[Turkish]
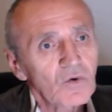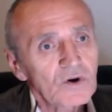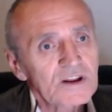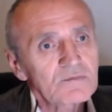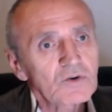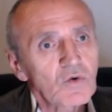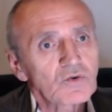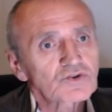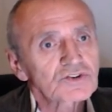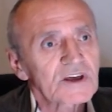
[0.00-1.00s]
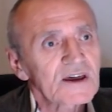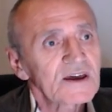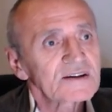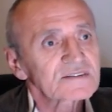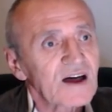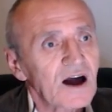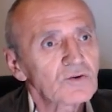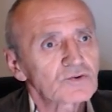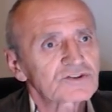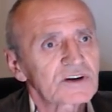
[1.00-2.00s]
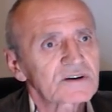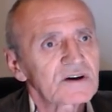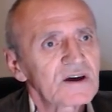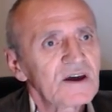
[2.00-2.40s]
önemli ölçüde daha yüksek.